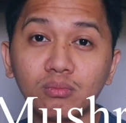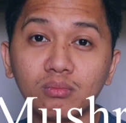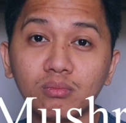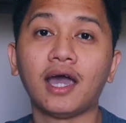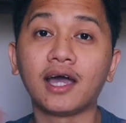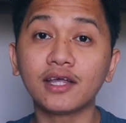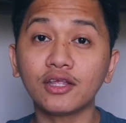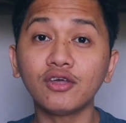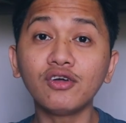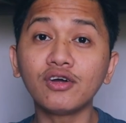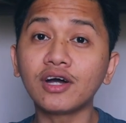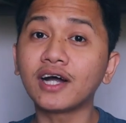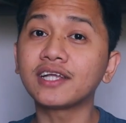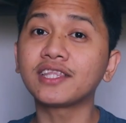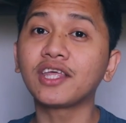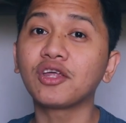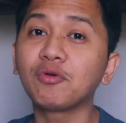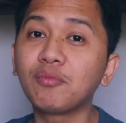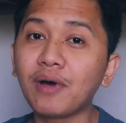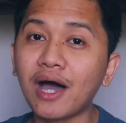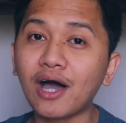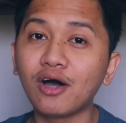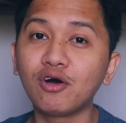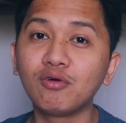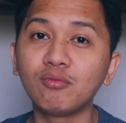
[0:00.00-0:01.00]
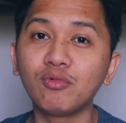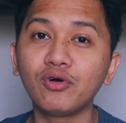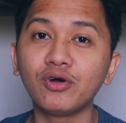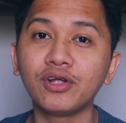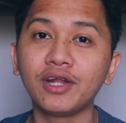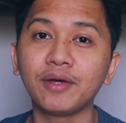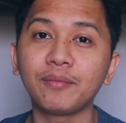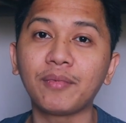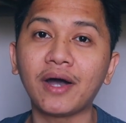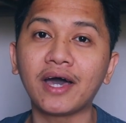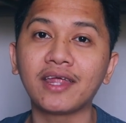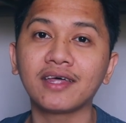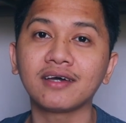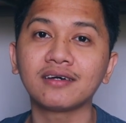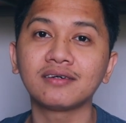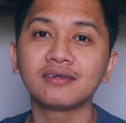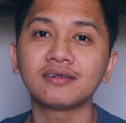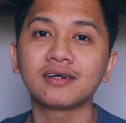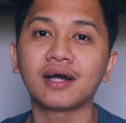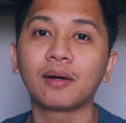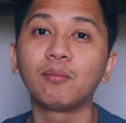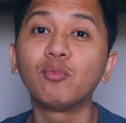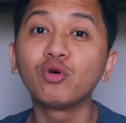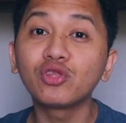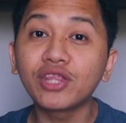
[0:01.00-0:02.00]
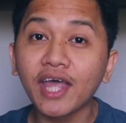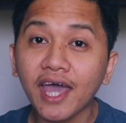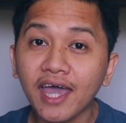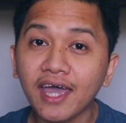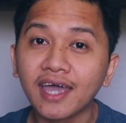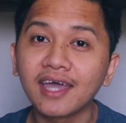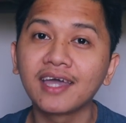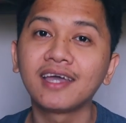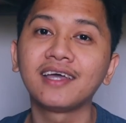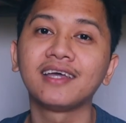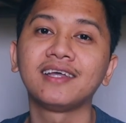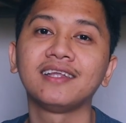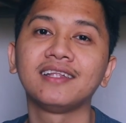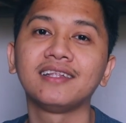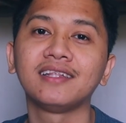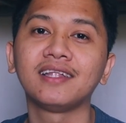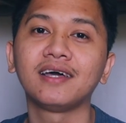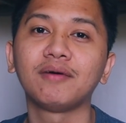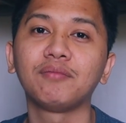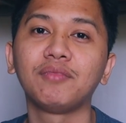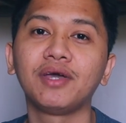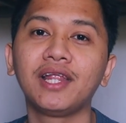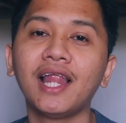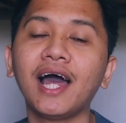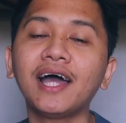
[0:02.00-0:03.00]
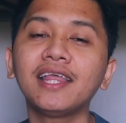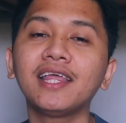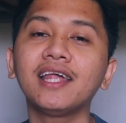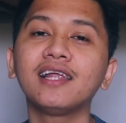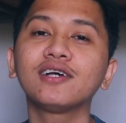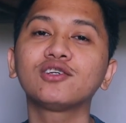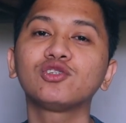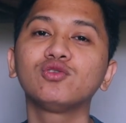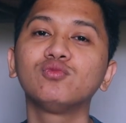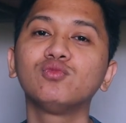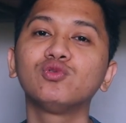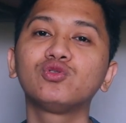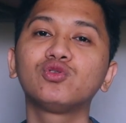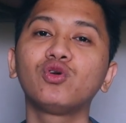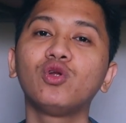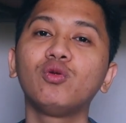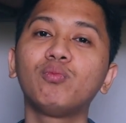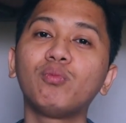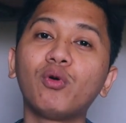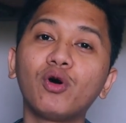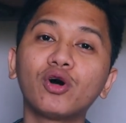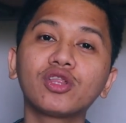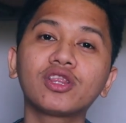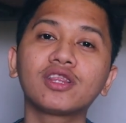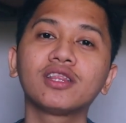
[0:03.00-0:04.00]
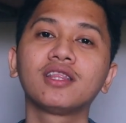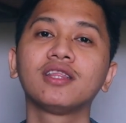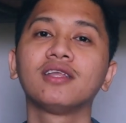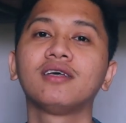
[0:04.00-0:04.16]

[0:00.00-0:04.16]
Ito yung katrabaho mo na parang kabute, na bigla na lang sumusulpot,